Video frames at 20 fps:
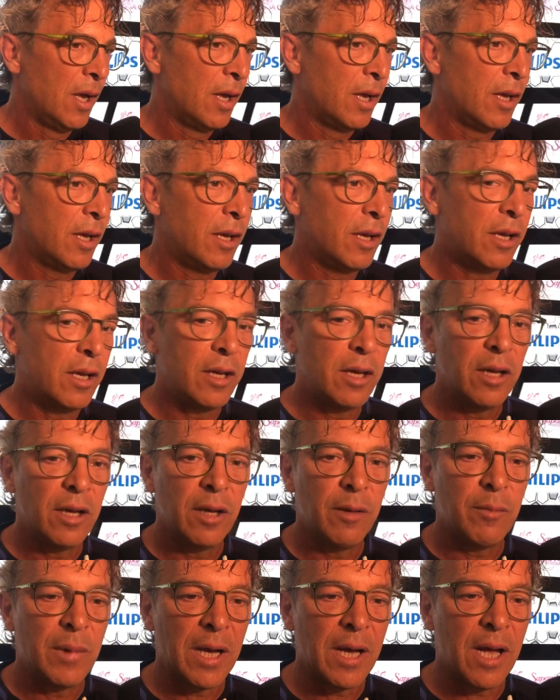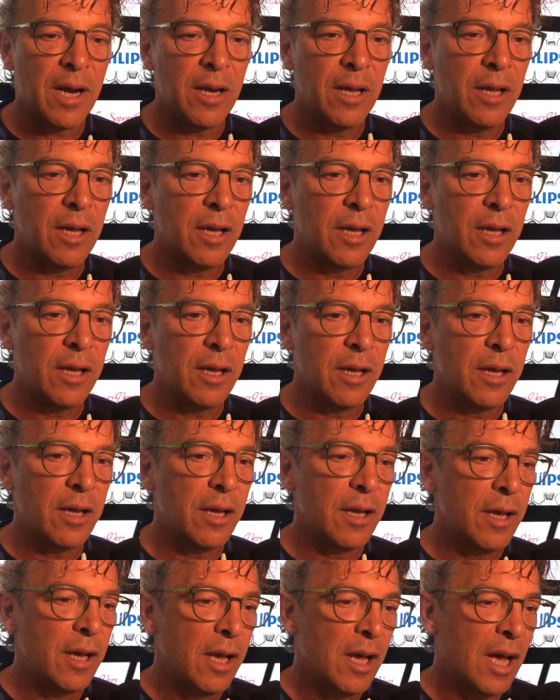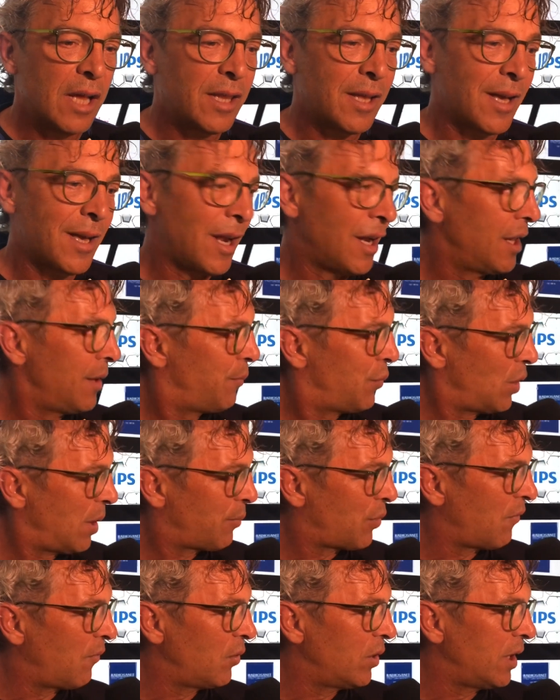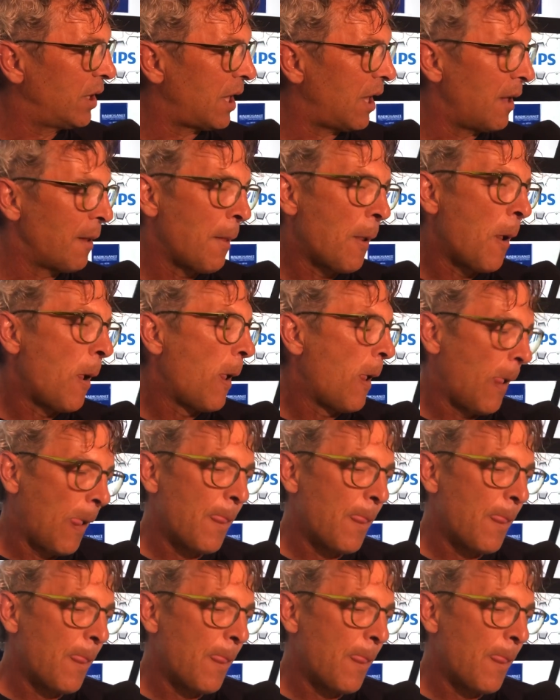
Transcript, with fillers: eh, magari attaccare di più la profondità